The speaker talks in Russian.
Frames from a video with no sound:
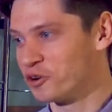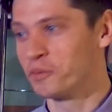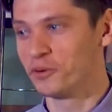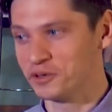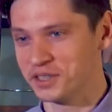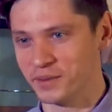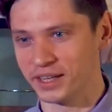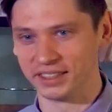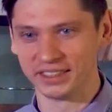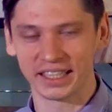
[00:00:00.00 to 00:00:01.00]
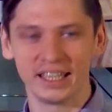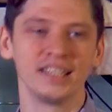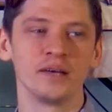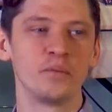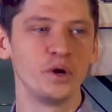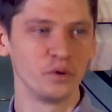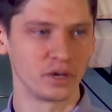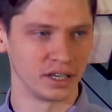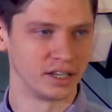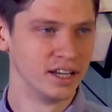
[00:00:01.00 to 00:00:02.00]
куплю себе такие-то
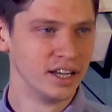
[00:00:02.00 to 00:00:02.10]
брюки.